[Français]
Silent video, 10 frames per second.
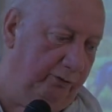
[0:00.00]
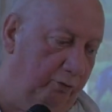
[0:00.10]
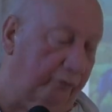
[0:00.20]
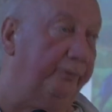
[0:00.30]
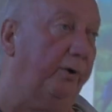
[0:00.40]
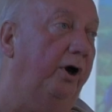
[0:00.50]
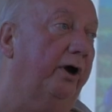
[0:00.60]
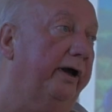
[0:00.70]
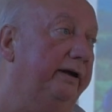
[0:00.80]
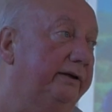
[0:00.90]
l'ours brun
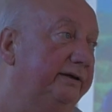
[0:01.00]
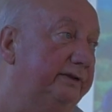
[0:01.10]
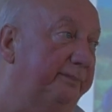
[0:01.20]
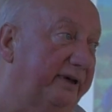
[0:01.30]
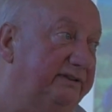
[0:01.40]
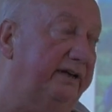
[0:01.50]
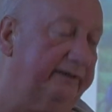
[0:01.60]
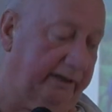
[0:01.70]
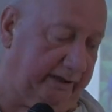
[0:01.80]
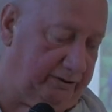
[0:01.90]
hein, qui était présent
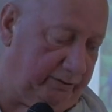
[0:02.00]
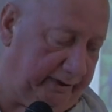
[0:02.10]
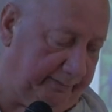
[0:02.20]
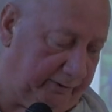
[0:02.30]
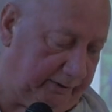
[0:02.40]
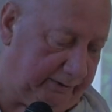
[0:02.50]
dans la région à l'époque.